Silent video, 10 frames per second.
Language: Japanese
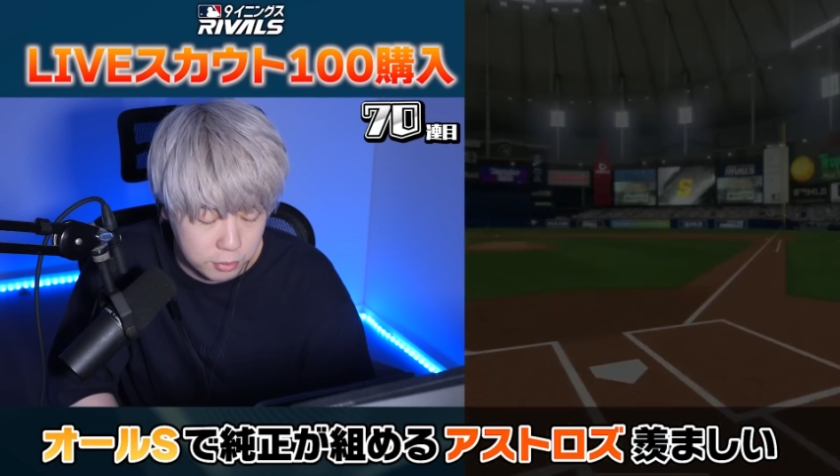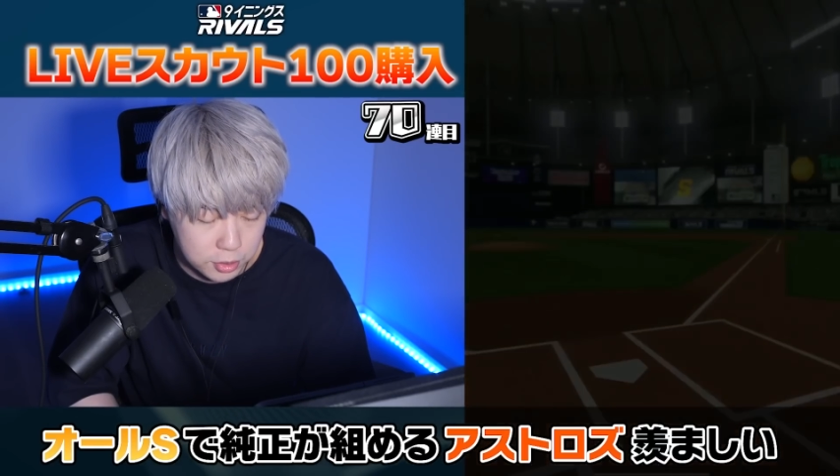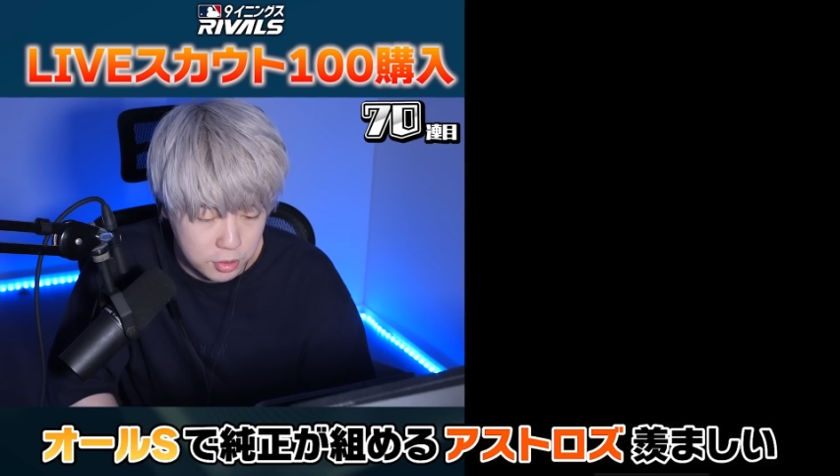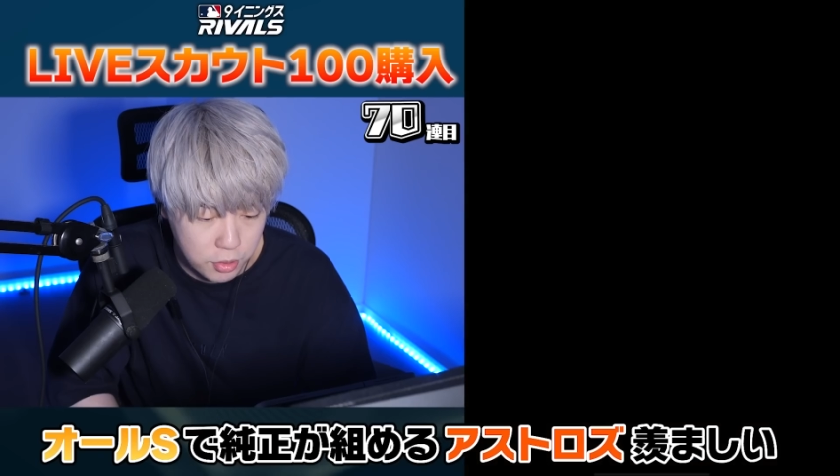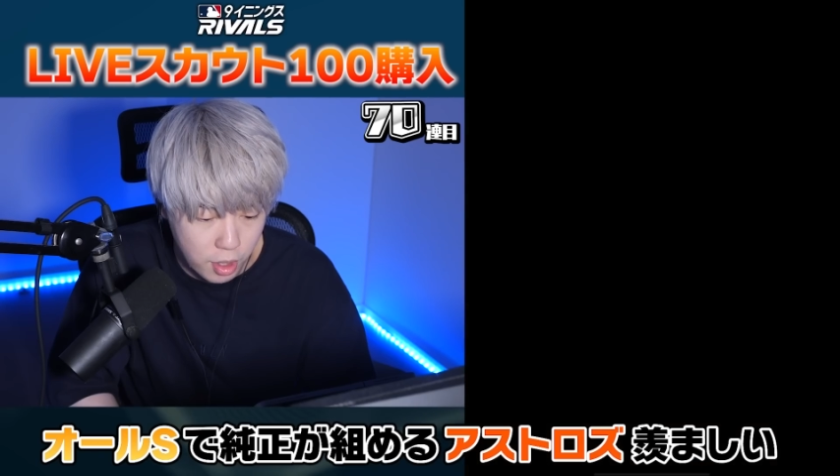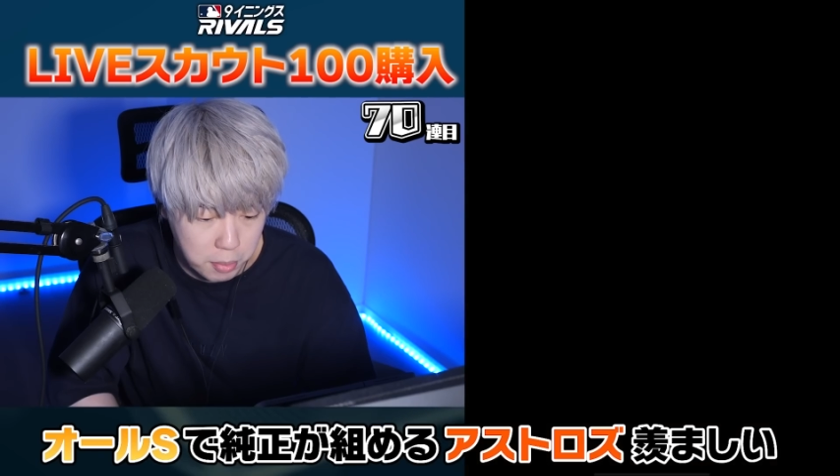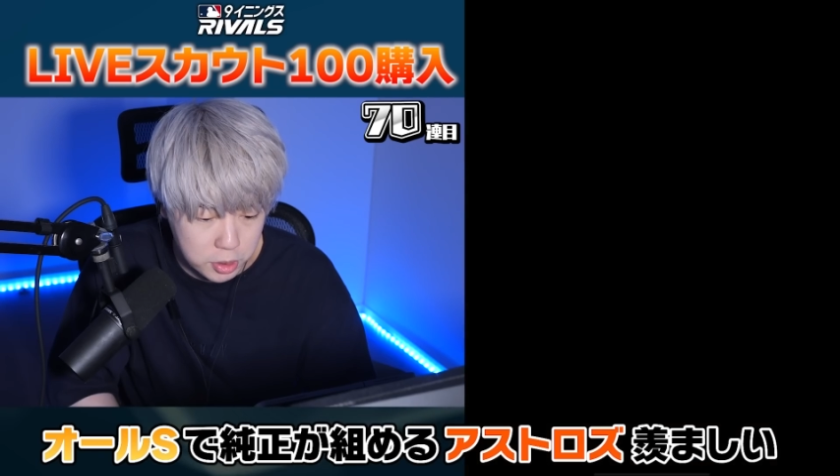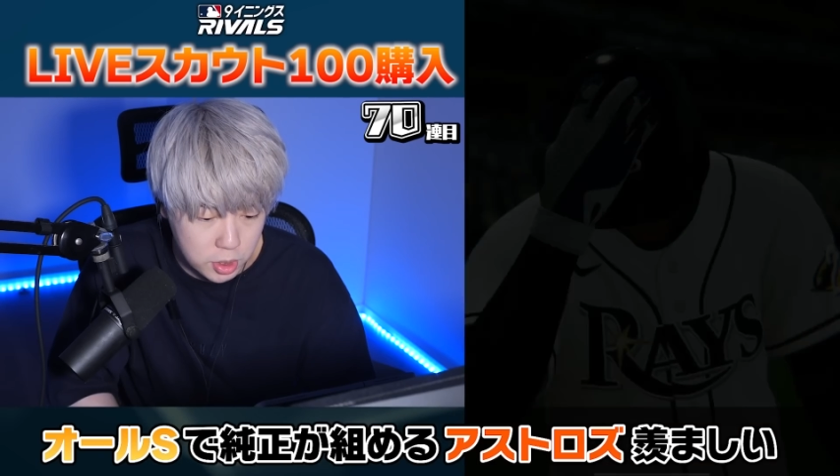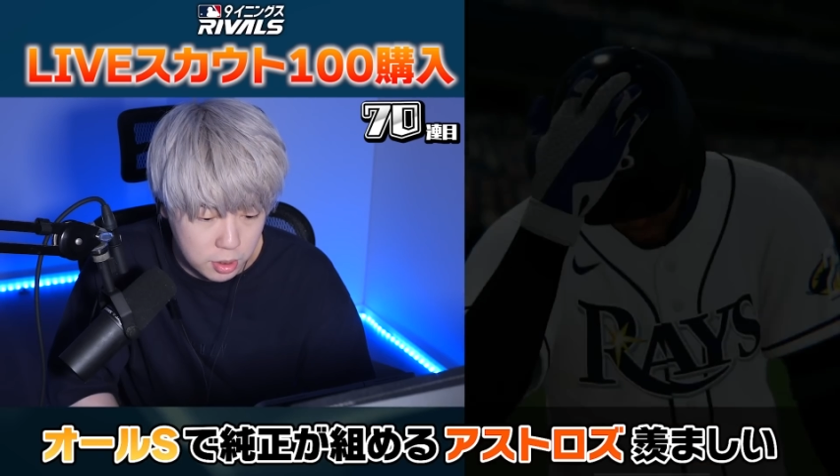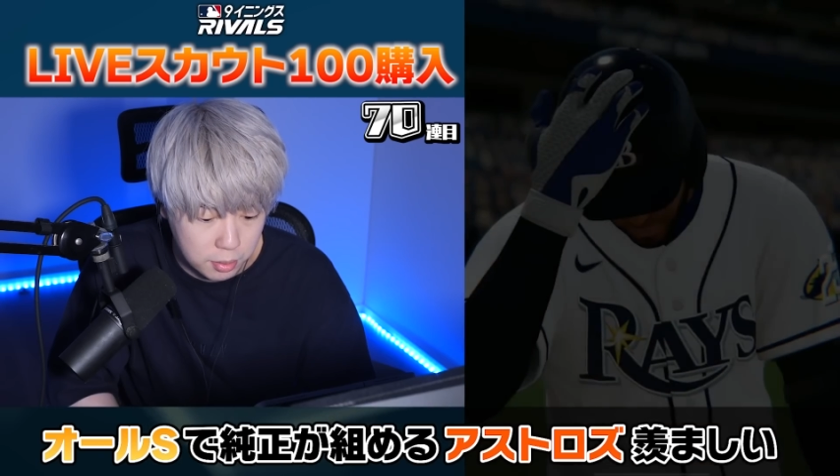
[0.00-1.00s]
普通に羨ま
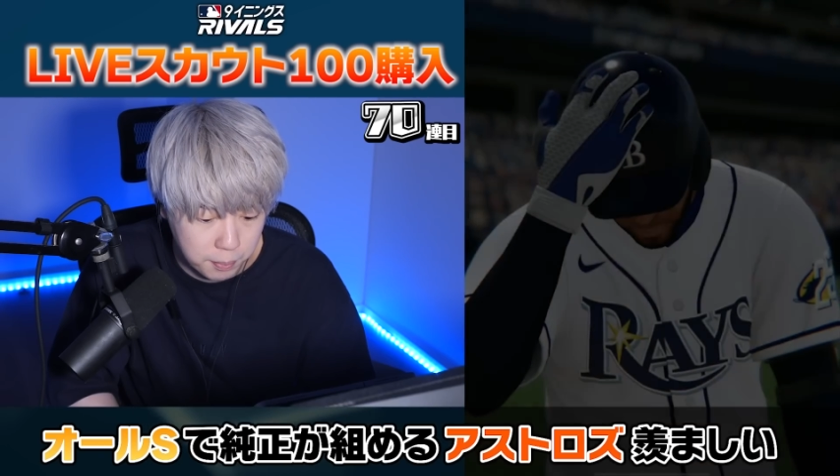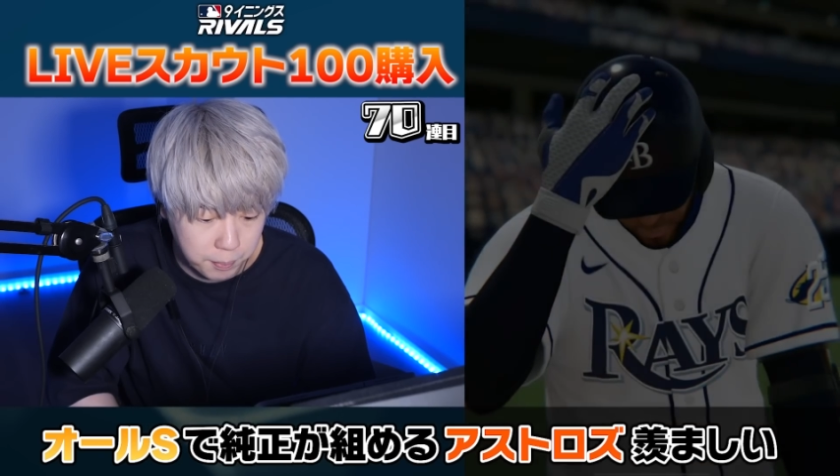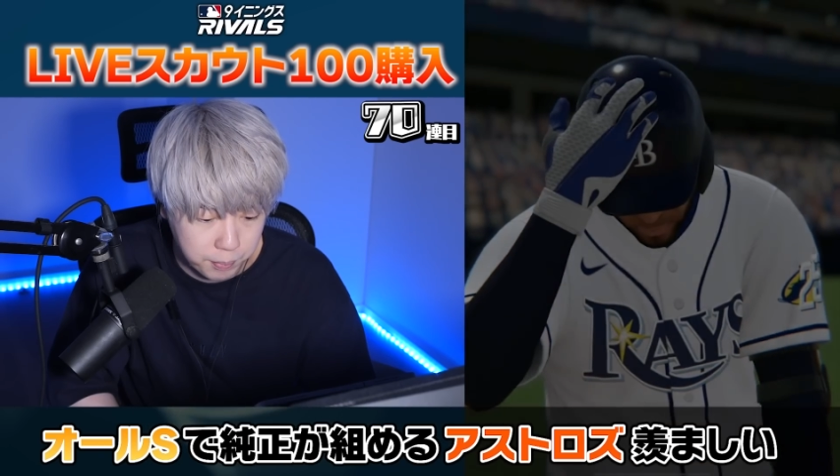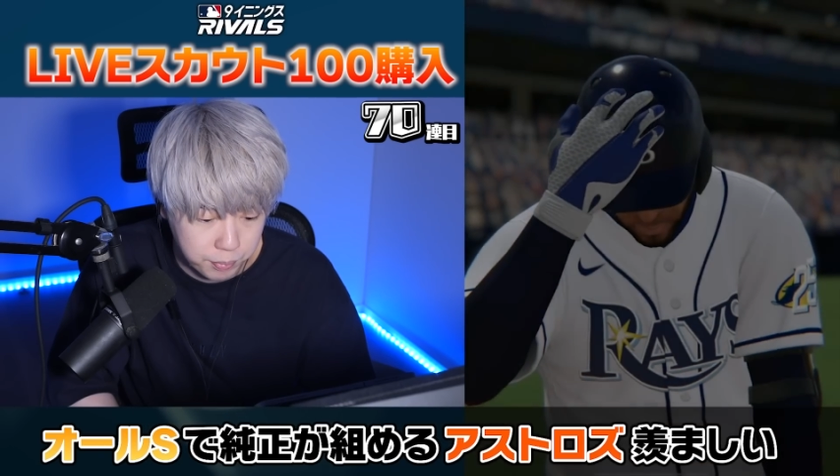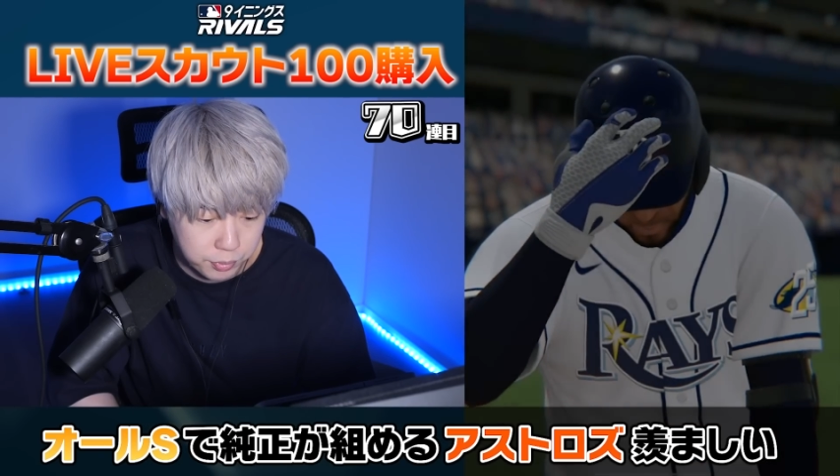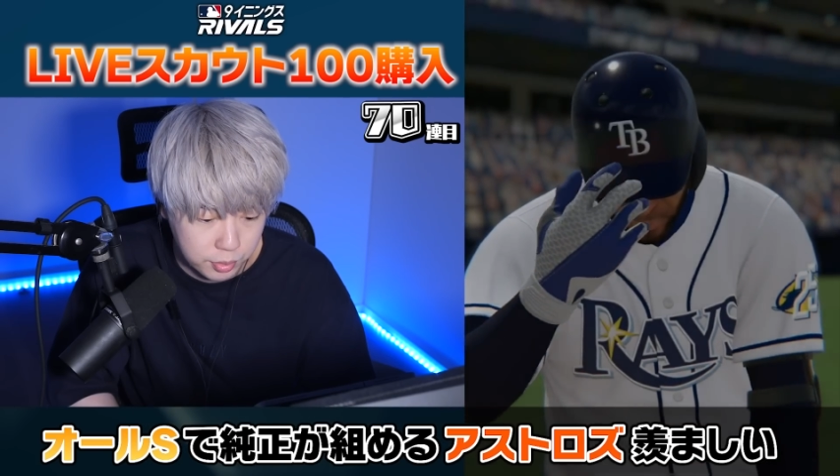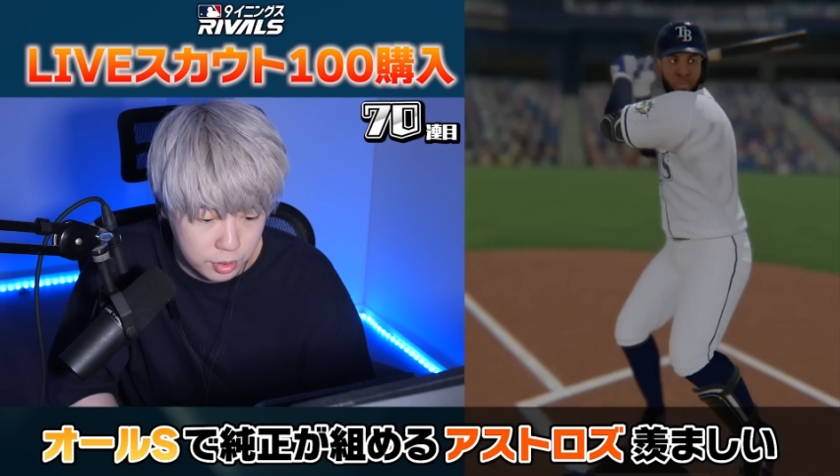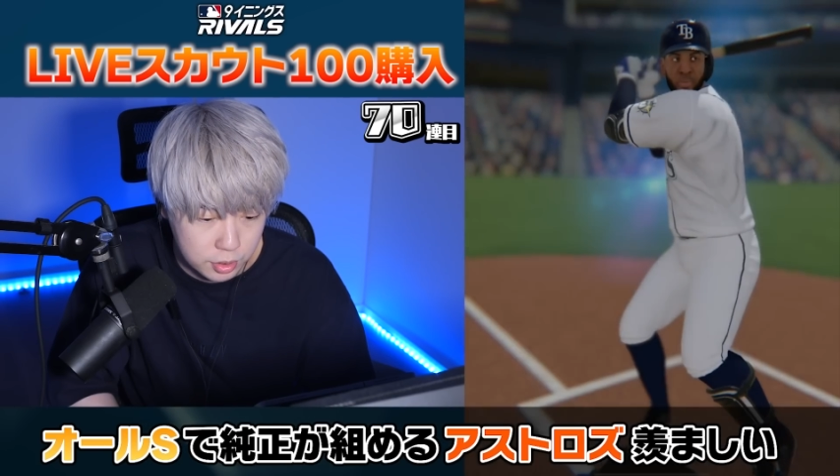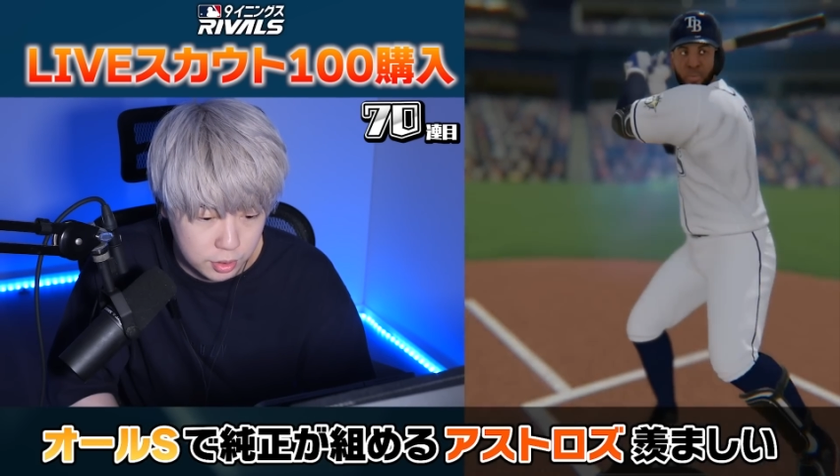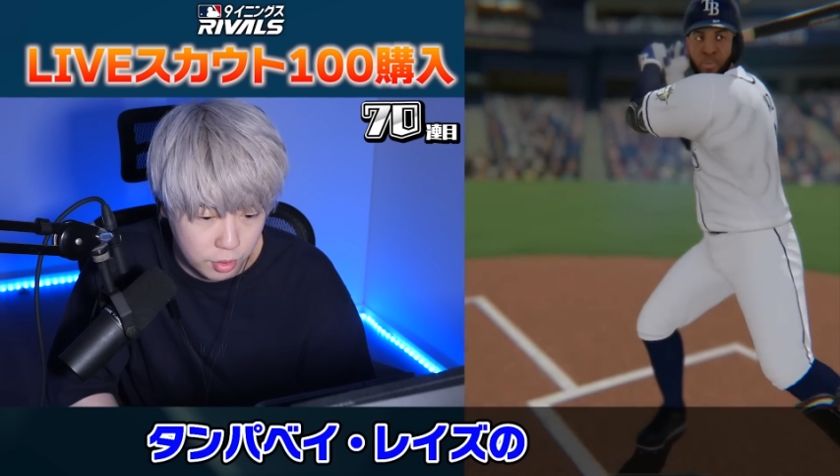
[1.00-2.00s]
しい
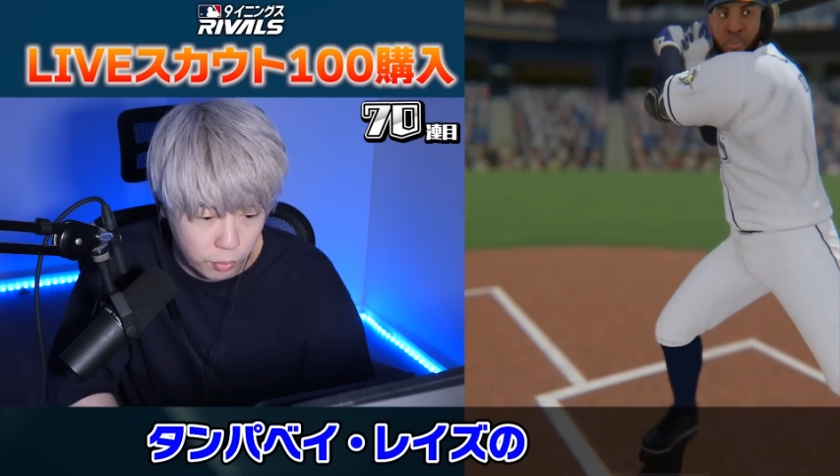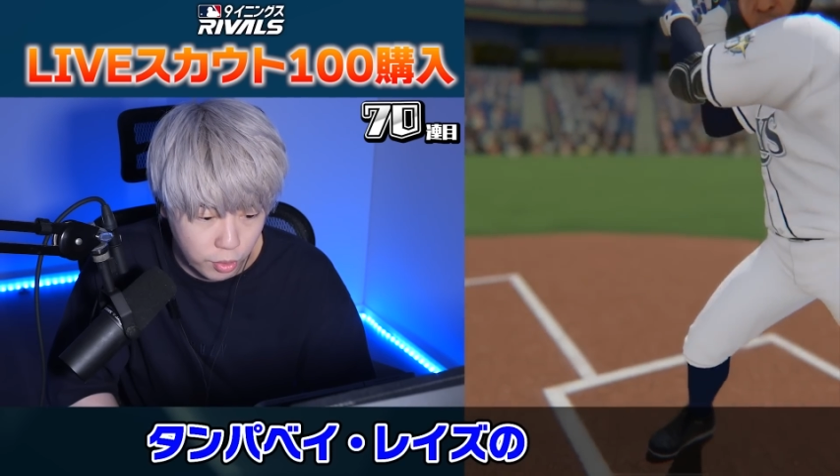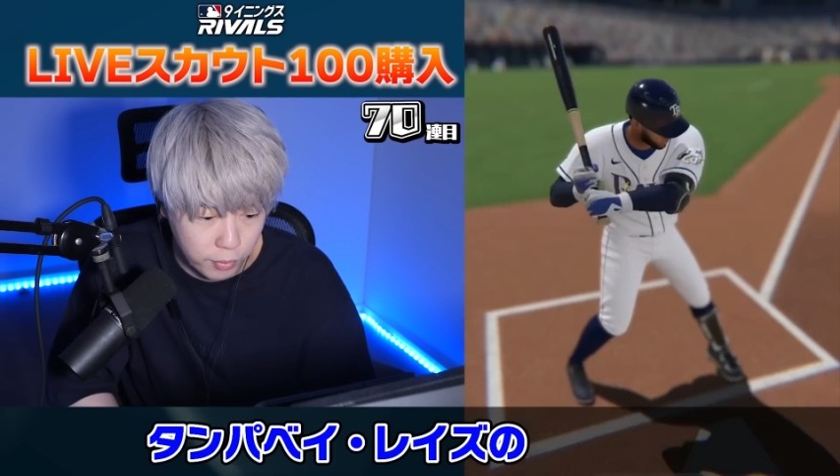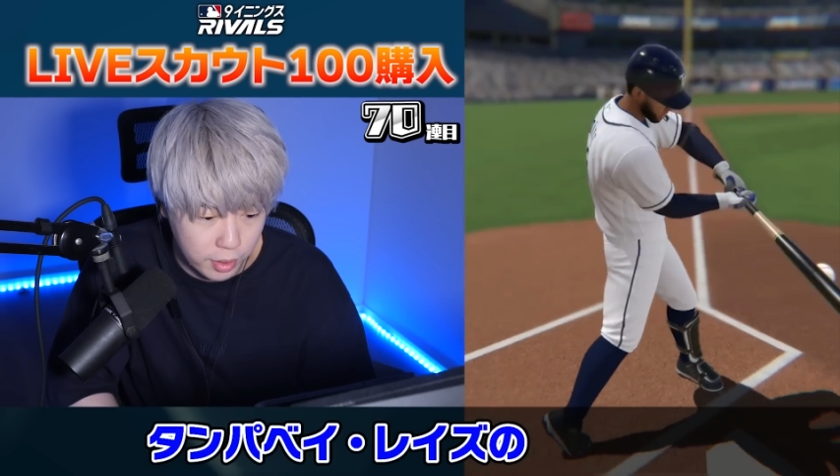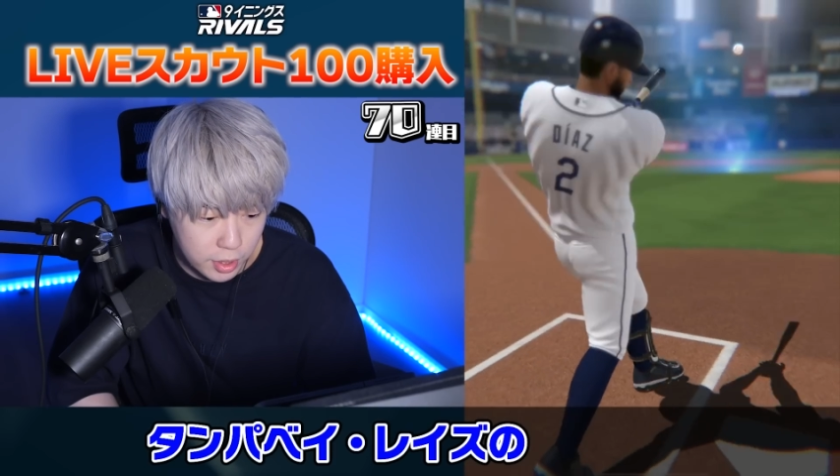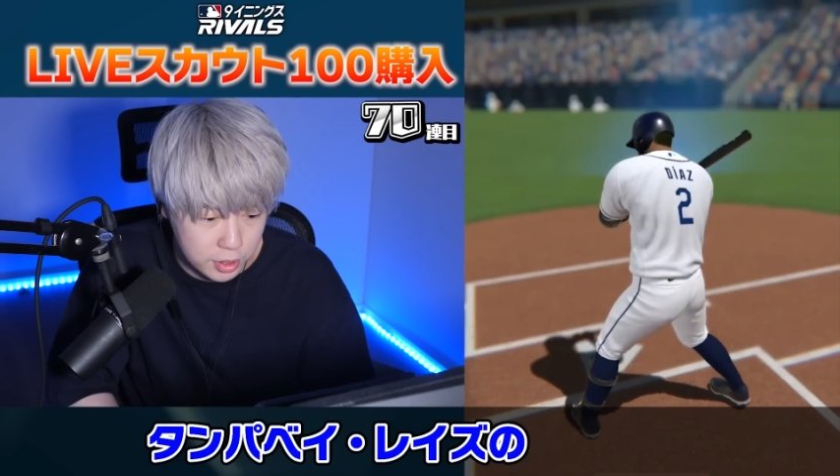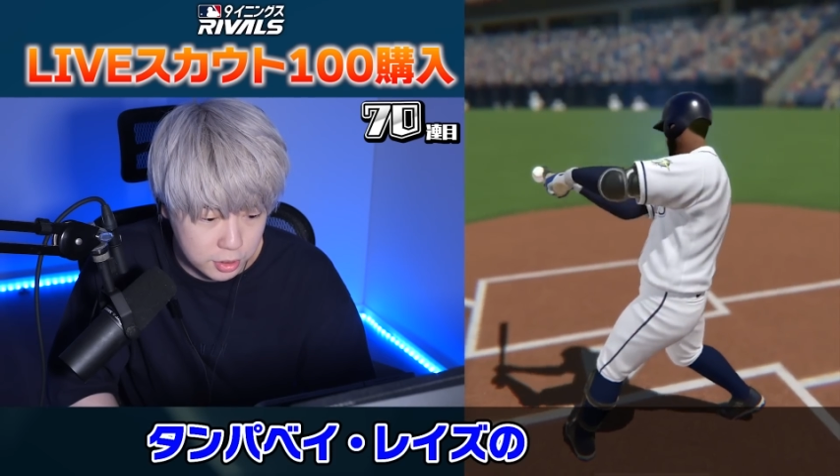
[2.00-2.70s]
さあこれはレイ